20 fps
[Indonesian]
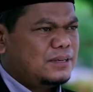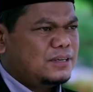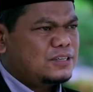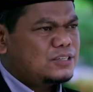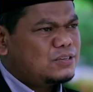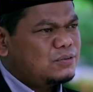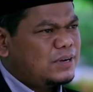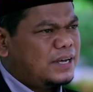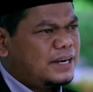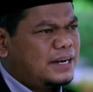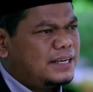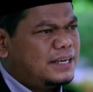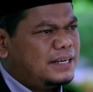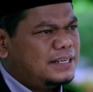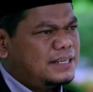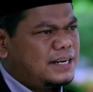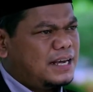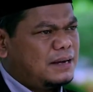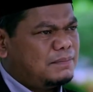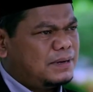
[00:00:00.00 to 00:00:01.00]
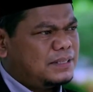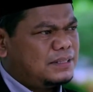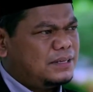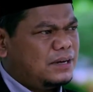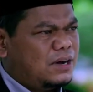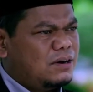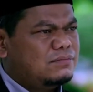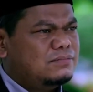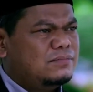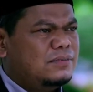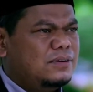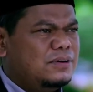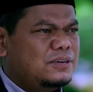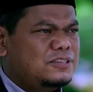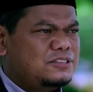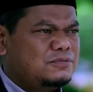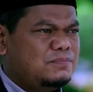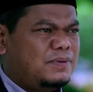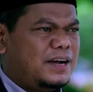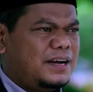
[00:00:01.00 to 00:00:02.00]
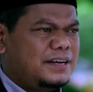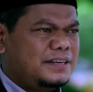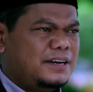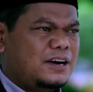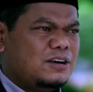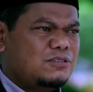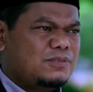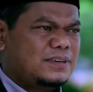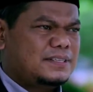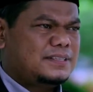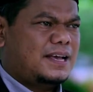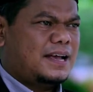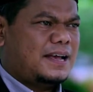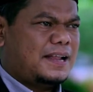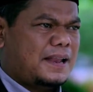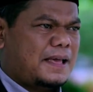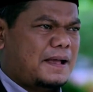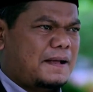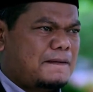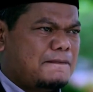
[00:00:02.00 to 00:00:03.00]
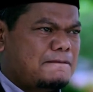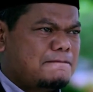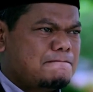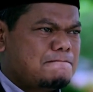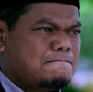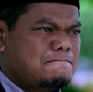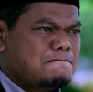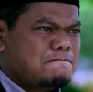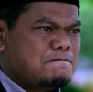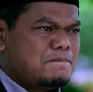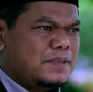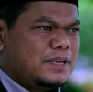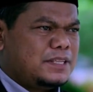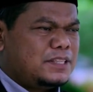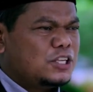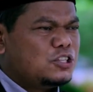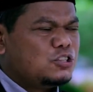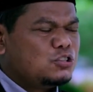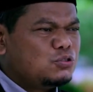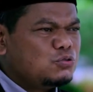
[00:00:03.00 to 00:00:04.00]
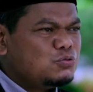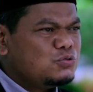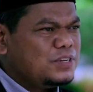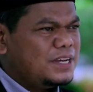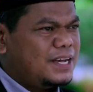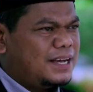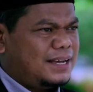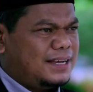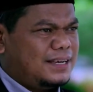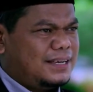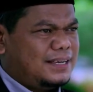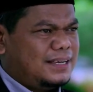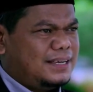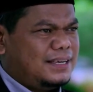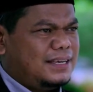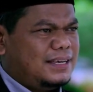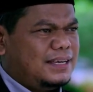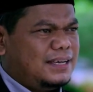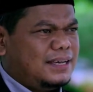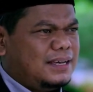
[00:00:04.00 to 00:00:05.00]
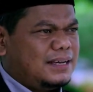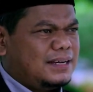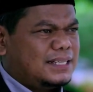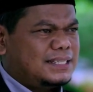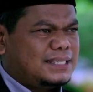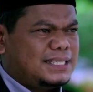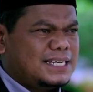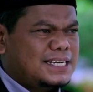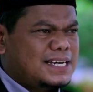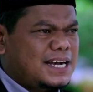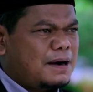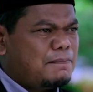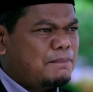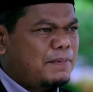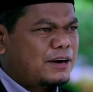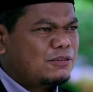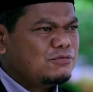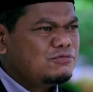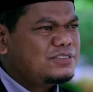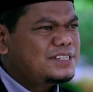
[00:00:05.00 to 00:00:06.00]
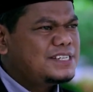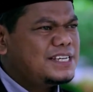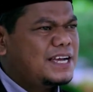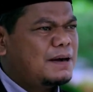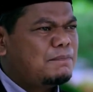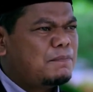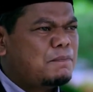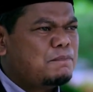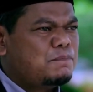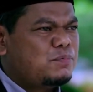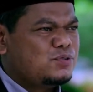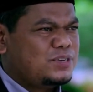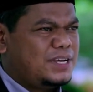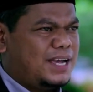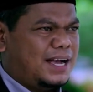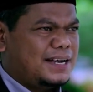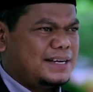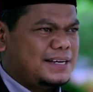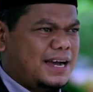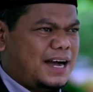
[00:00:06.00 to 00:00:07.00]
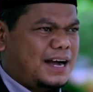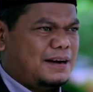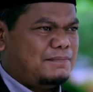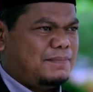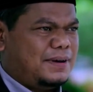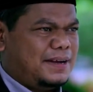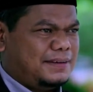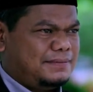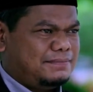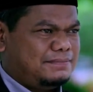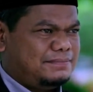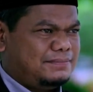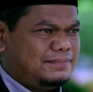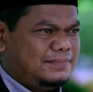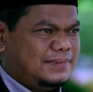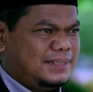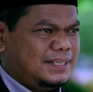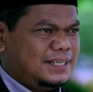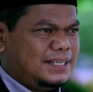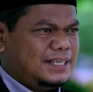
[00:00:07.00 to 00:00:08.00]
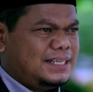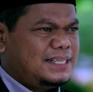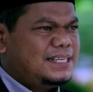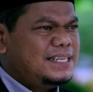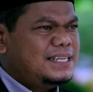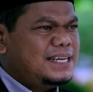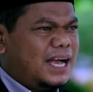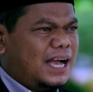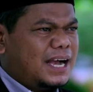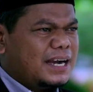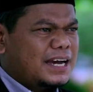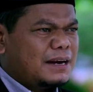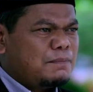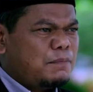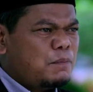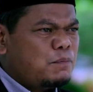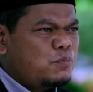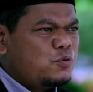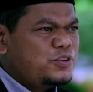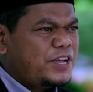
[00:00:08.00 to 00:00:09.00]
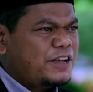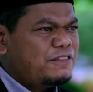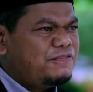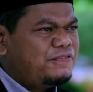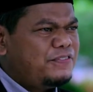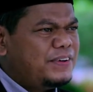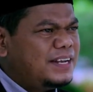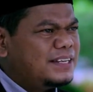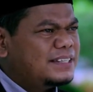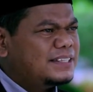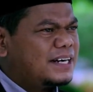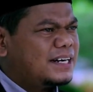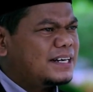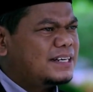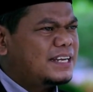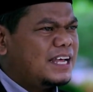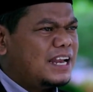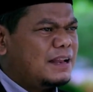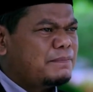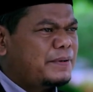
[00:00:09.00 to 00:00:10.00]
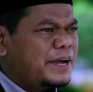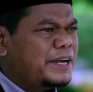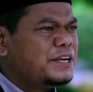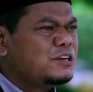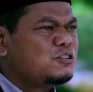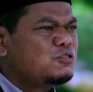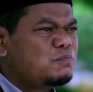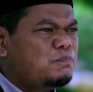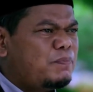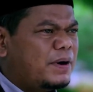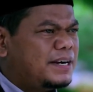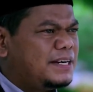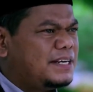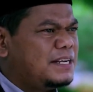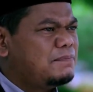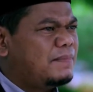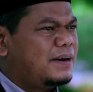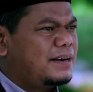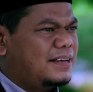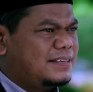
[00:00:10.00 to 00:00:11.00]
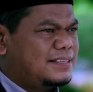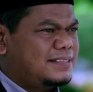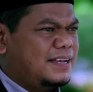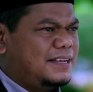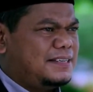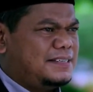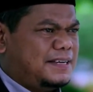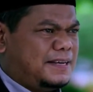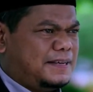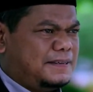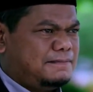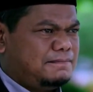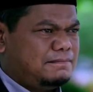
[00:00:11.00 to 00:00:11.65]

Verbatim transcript: Saudara yang dirahmati Allah Subhanahu wa taala. Tentunya ketika manusia mempunyai agama, dia akan mempunyai filter dalam kehidupan di mana saja